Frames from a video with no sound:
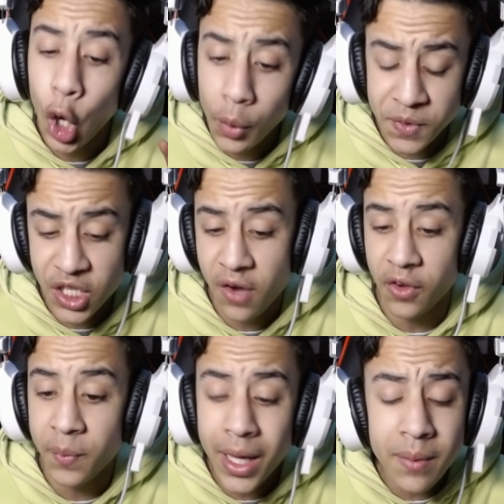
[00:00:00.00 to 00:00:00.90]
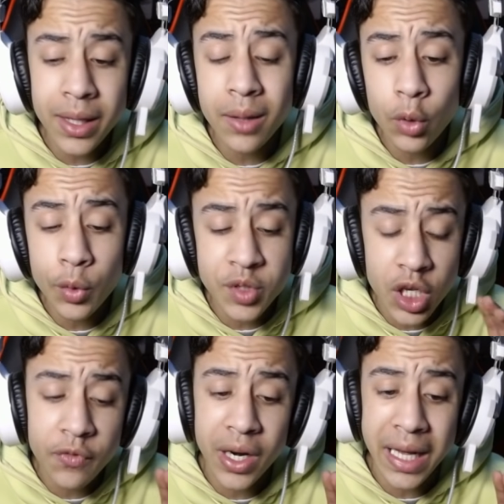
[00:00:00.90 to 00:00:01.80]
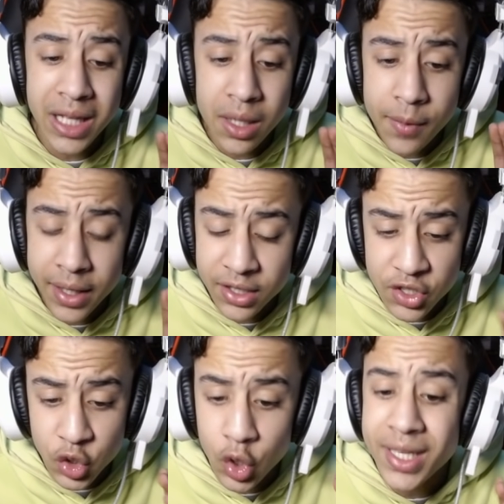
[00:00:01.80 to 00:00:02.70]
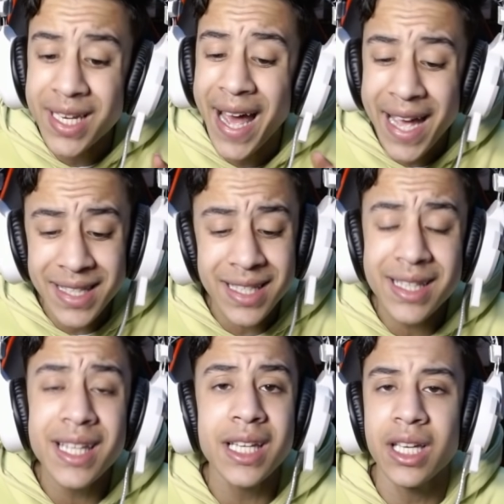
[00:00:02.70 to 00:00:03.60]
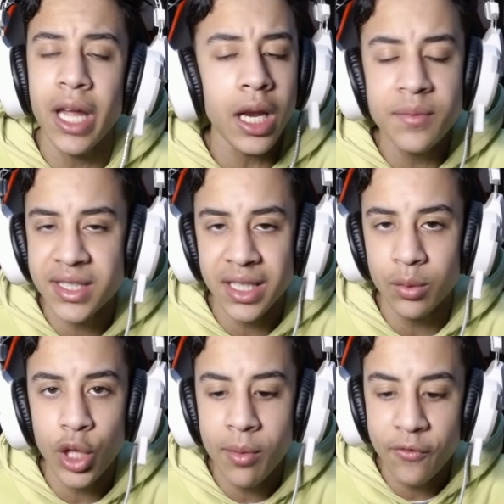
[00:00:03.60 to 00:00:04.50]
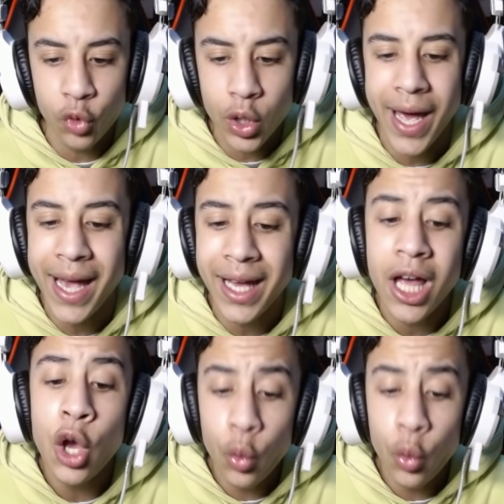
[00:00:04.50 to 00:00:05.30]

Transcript: اوبسيرفر بعد ما اجيب الاوبسيرفر هتجيب الريد ستون العادي جدا اللي احنا بنستخدمه دايما في كل حاجه